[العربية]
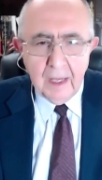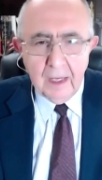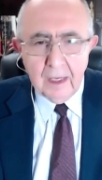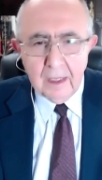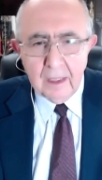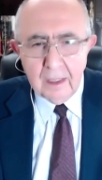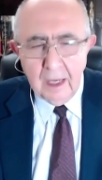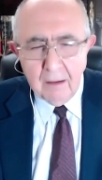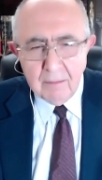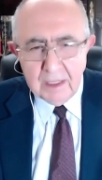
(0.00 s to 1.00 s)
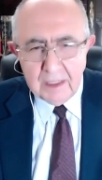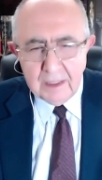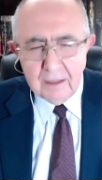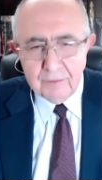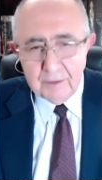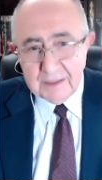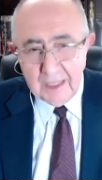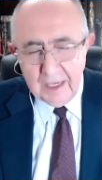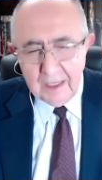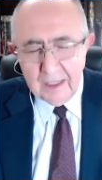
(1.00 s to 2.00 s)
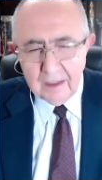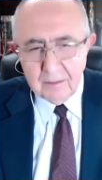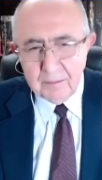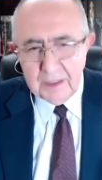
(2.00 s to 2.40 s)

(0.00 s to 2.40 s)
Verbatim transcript: آه، عمليا فيما يتعلق